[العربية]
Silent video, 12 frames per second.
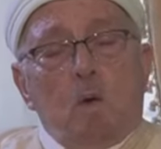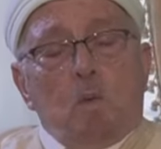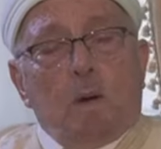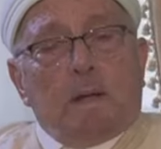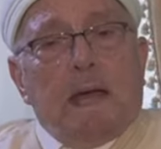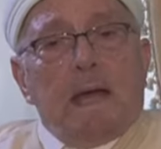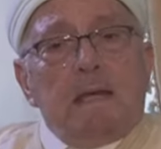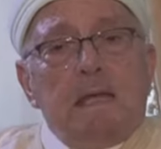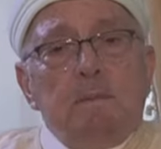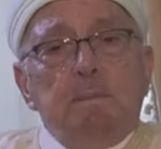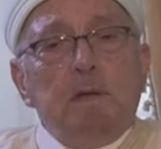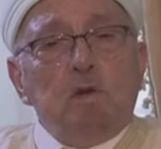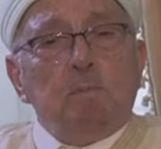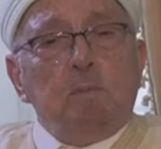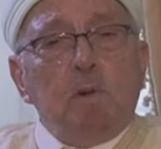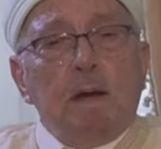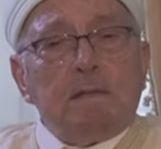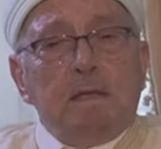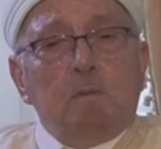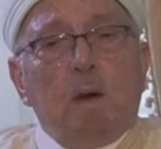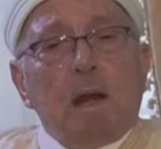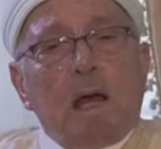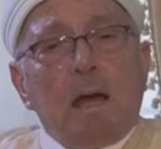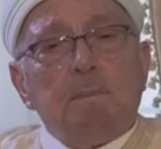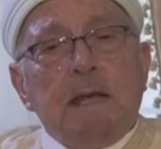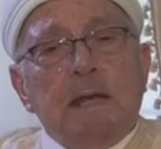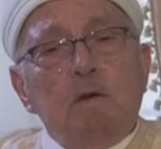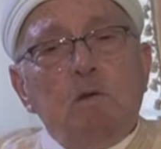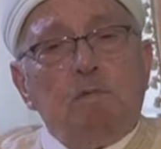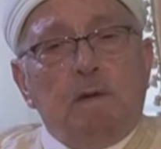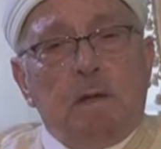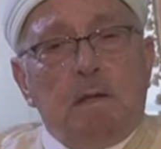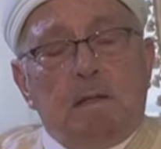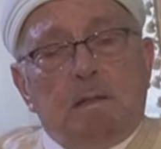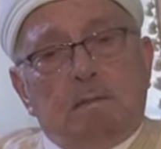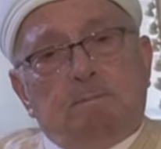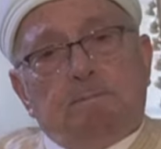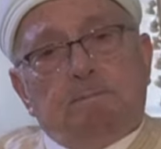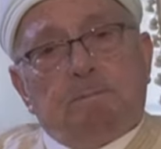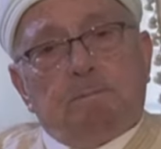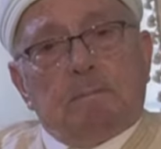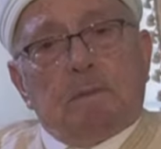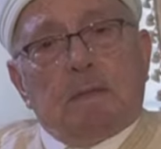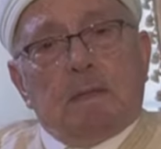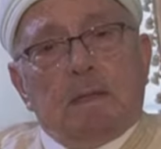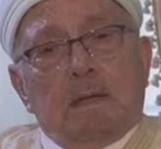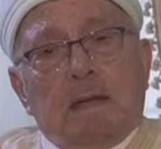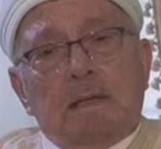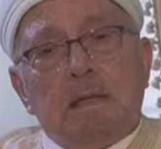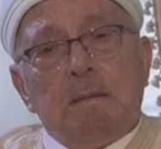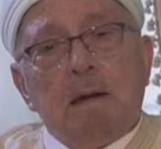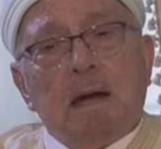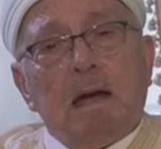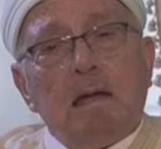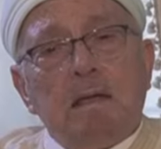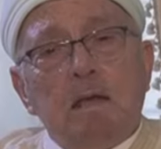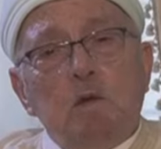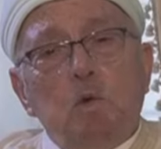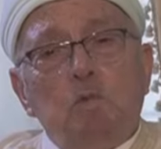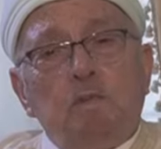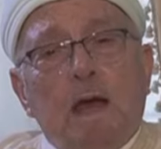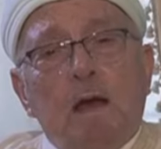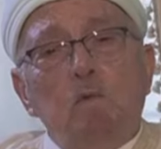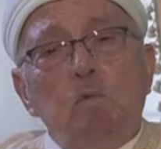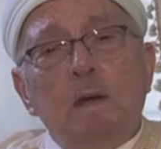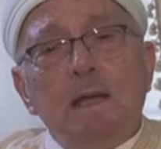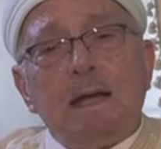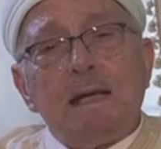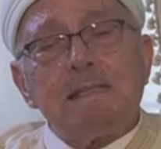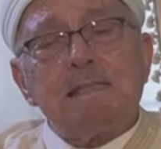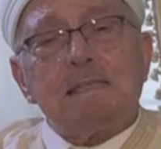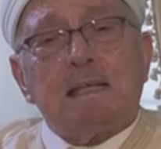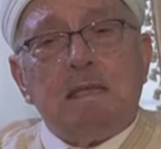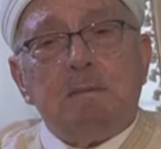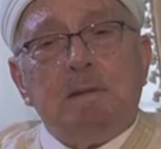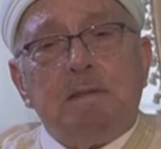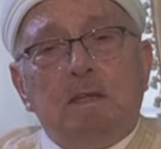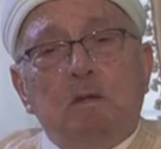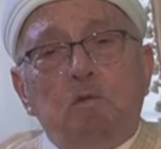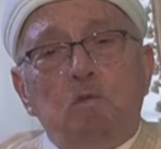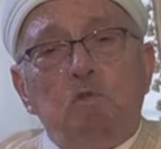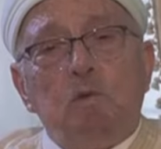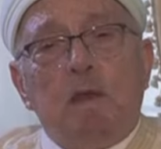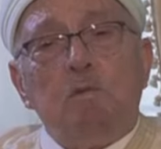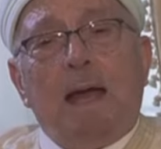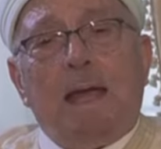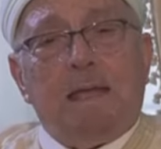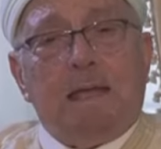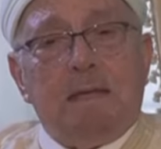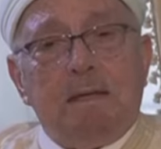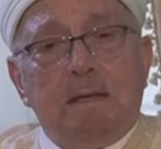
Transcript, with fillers: وكأني بنبوءة ورقة بن نوفل عندما قال له في أول قصة بدء نزول الوحي